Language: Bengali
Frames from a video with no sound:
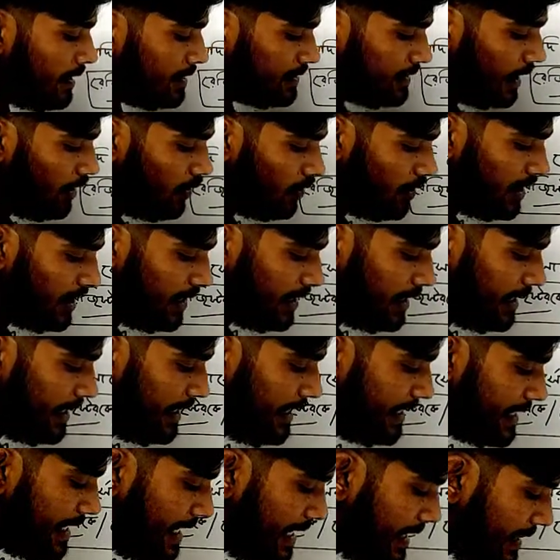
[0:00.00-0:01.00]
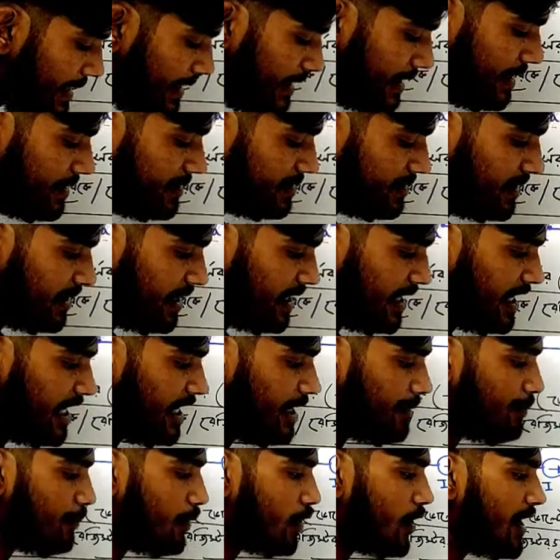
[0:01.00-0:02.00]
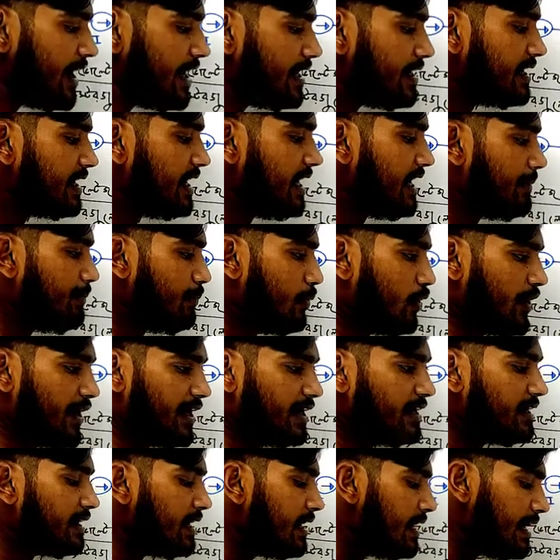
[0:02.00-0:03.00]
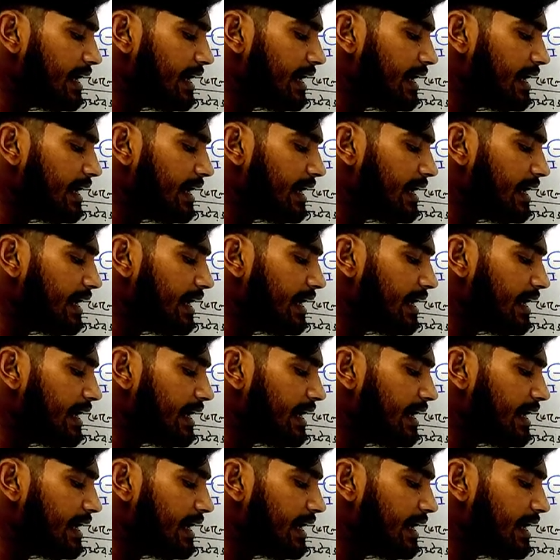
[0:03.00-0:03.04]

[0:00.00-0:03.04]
তাহলে এখানের ক্ষেত্রে এ পয়েন্ট এ পয়েন্ট